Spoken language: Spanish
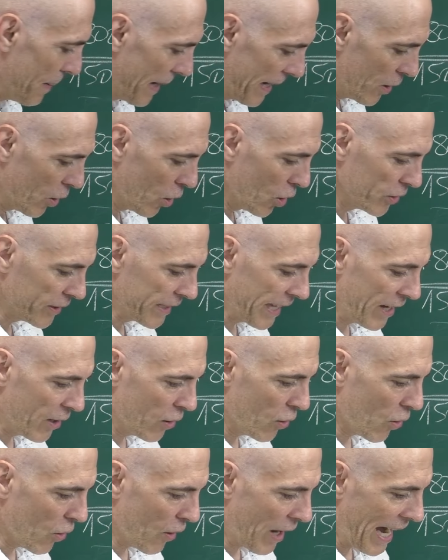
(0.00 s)
Pero lo
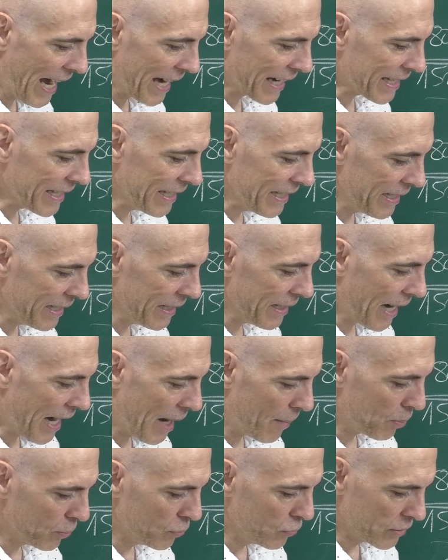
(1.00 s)
tengo aquí
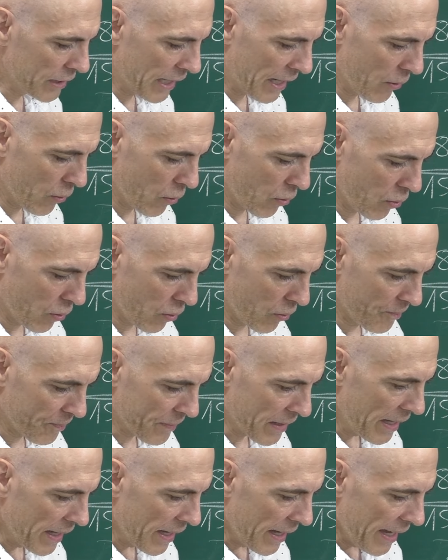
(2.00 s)
apuntado.
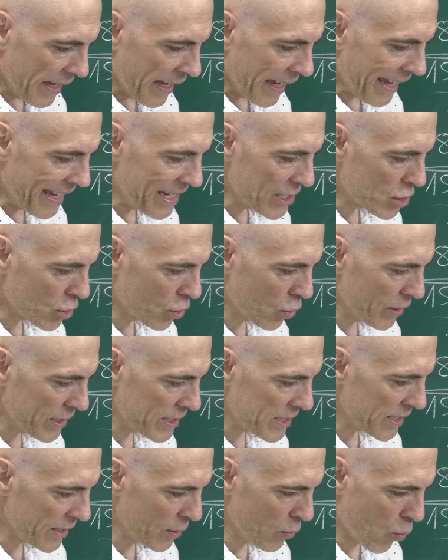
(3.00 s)
Esto
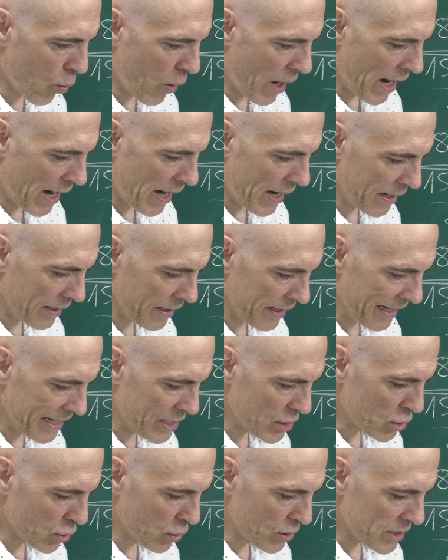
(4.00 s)
es igual,
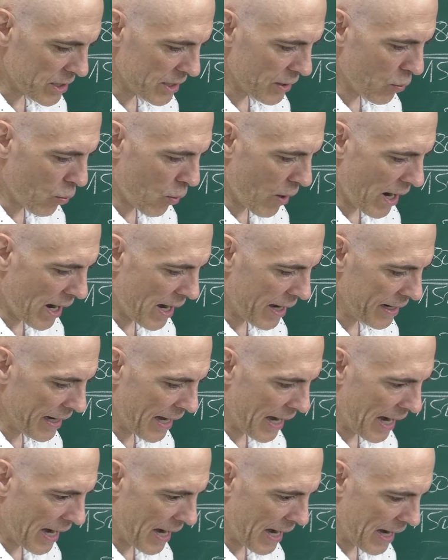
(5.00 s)
esto es igual
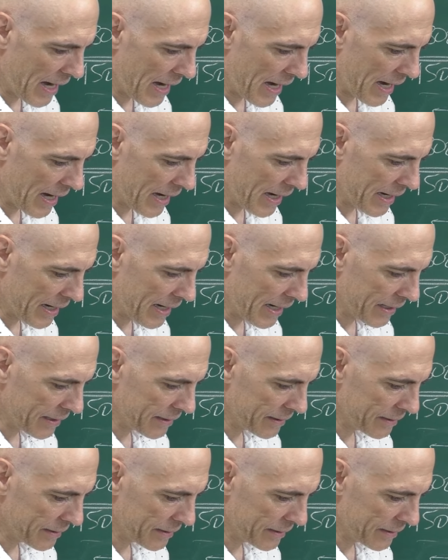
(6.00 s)
a...